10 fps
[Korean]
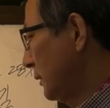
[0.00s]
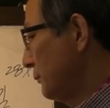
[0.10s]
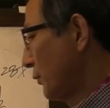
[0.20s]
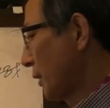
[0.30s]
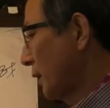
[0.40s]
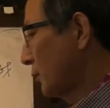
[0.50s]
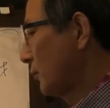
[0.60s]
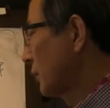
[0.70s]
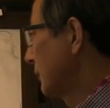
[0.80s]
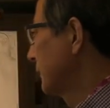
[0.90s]
임목에
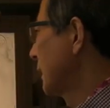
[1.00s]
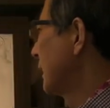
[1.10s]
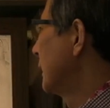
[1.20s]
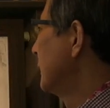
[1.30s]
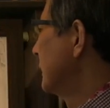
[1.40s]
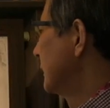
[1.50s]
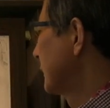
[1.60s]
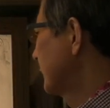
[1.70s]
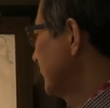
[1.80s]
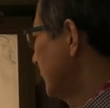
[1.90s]
통근합니다.
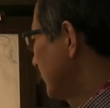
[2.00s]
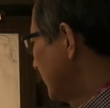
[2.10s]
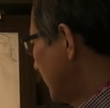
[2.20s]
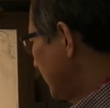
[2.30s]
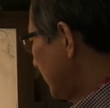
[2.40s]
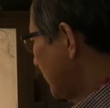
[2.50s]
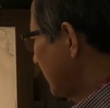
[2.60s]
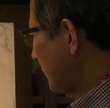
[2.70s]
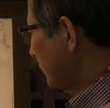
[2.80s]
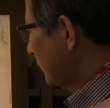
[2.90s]
그래서
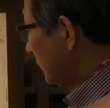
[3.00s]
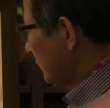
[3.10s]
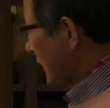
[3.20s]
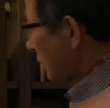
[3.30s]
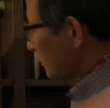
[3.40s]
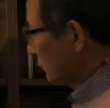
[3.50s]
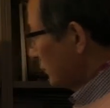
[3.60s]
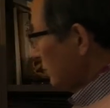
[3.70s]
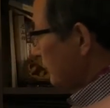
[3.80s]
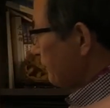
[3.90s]
대체적으로 이
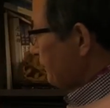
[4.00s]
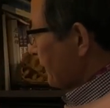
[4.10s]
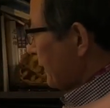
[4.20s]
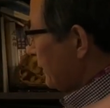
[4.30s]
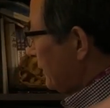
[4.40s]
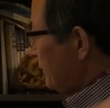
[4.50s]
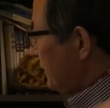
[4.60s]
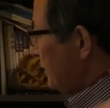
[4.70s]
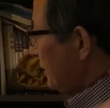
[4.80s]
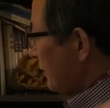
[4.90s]
사주는
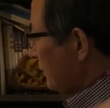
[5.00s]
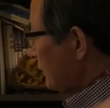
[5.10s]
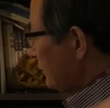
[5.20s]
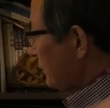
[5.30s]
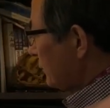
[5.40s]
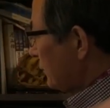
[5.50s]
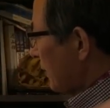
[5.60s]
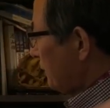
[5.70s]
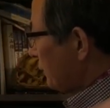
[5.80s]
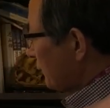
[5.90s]
임진대우
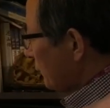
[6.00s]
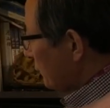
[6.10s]
앞으로의